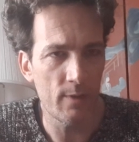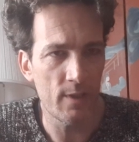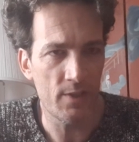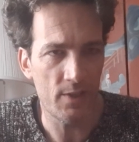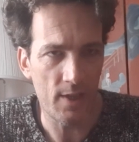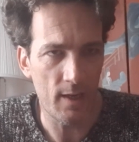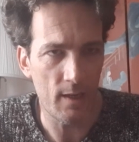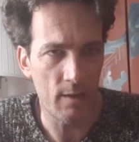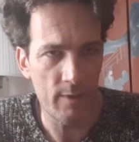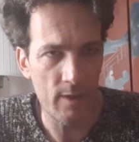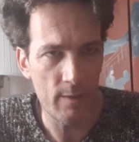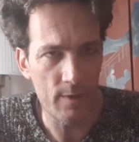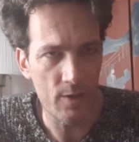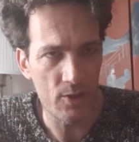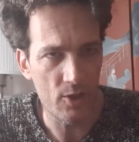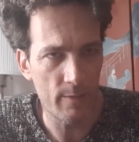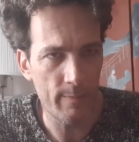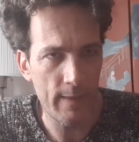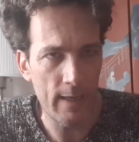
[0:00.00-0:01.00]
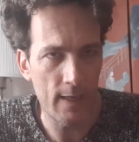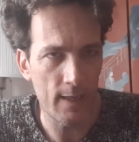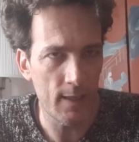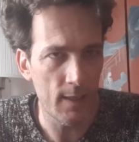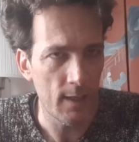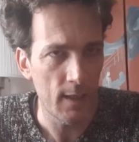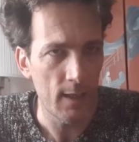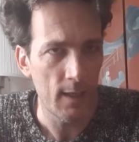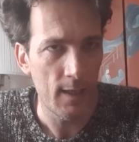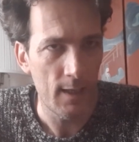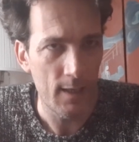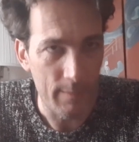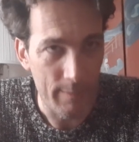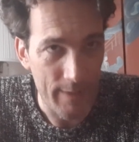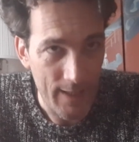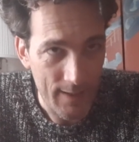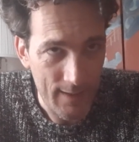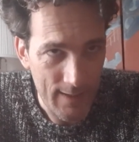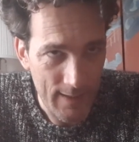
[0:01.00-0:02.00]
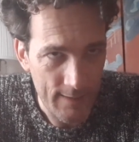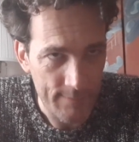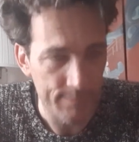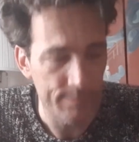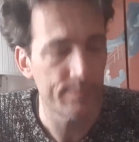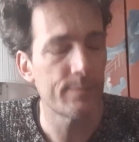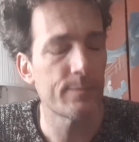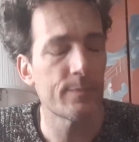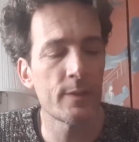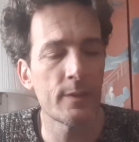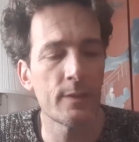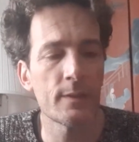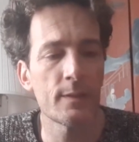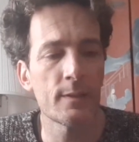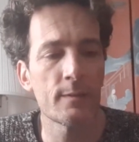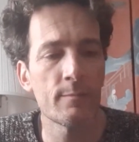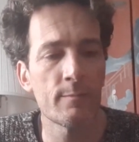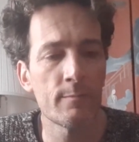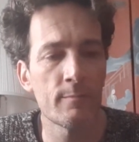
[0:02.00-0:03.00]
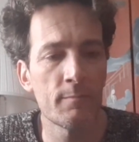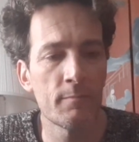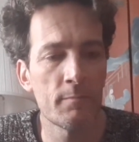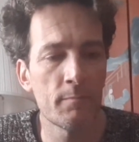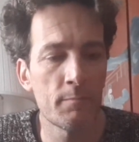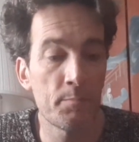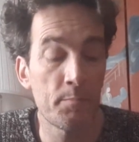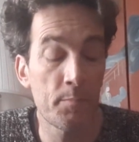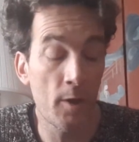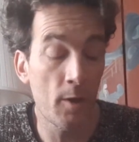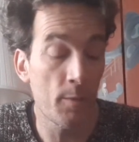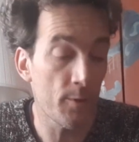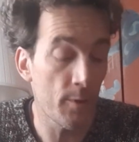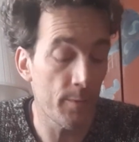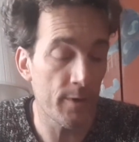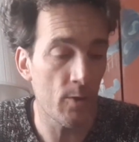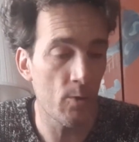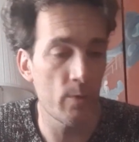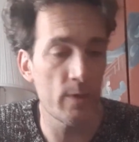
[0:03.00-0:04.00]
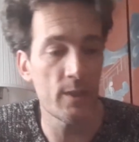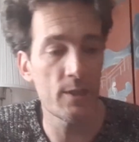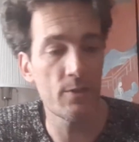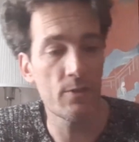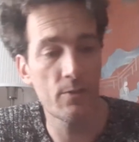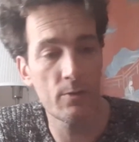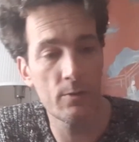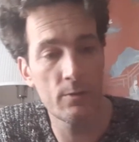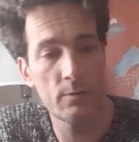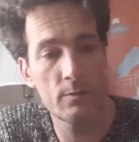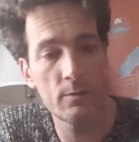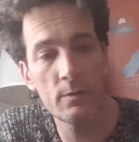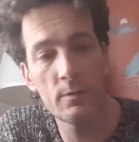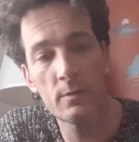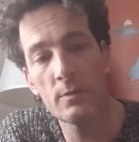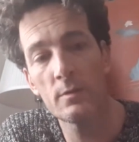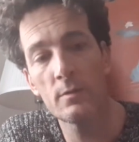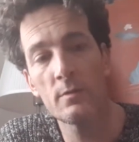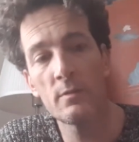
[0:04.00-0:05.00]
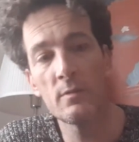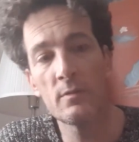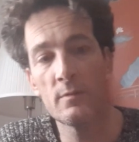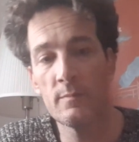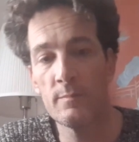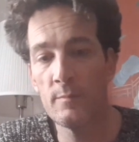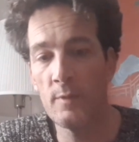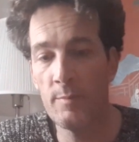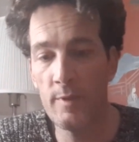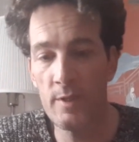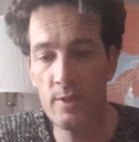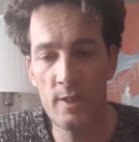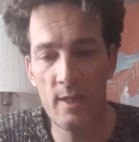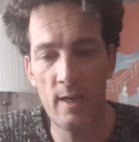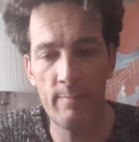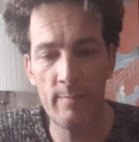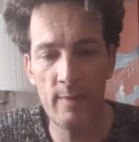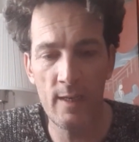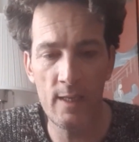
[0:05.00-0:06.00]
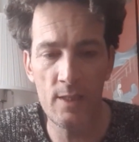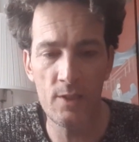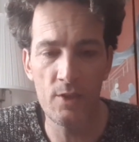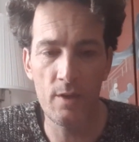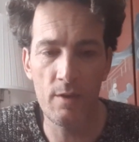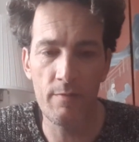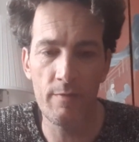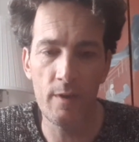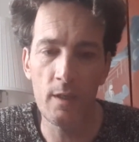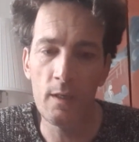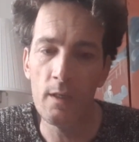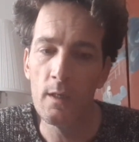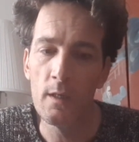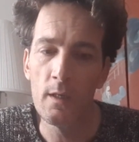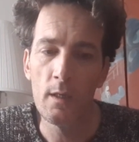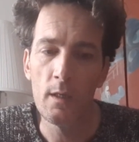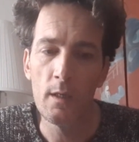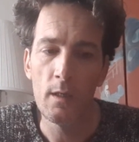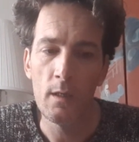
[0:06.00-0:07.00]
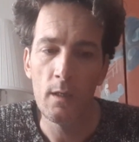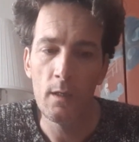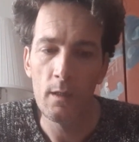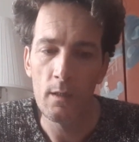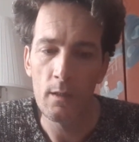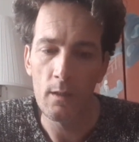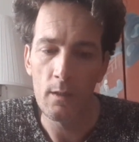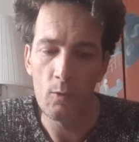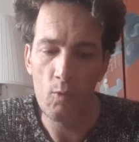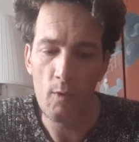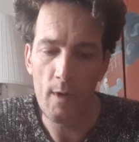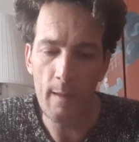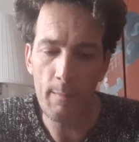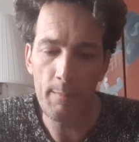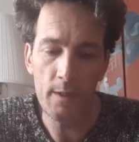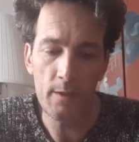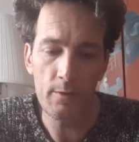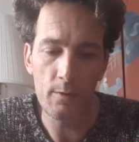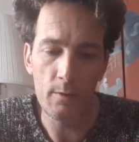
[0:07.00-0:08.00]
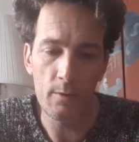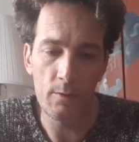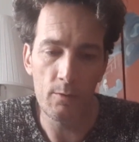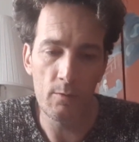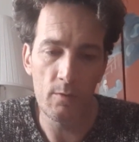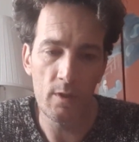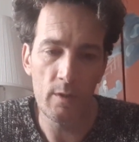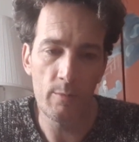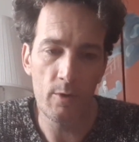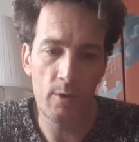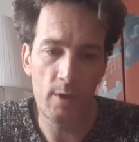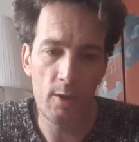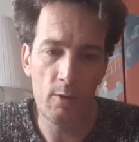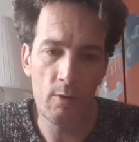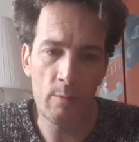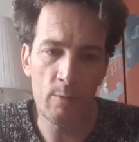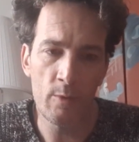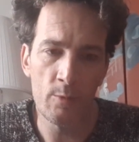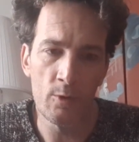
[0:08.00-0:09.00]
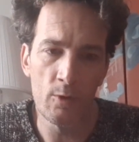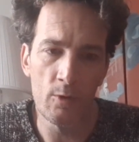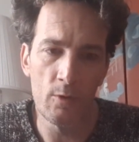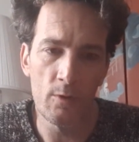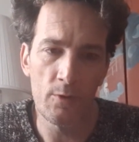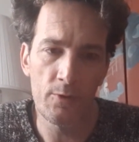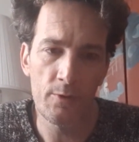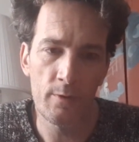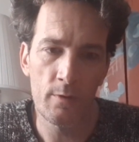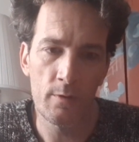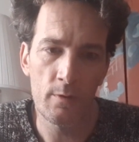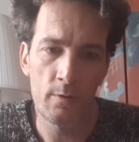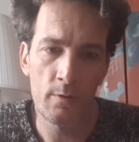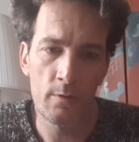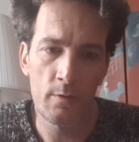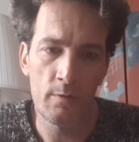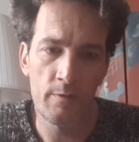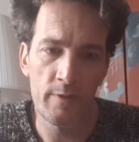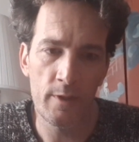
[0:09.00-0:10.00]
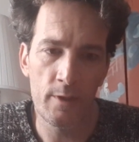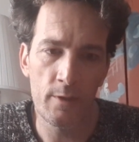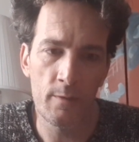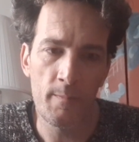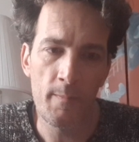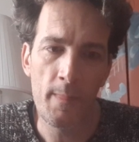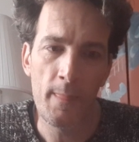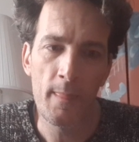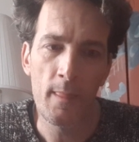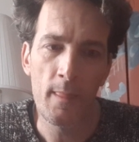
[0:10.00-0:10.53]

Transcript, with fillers: essere le mie principali libertà. Eh, proprio per questo eh, mi piacerebbe leggervi eh, un capitolo di un libro che io amo molto, ovvero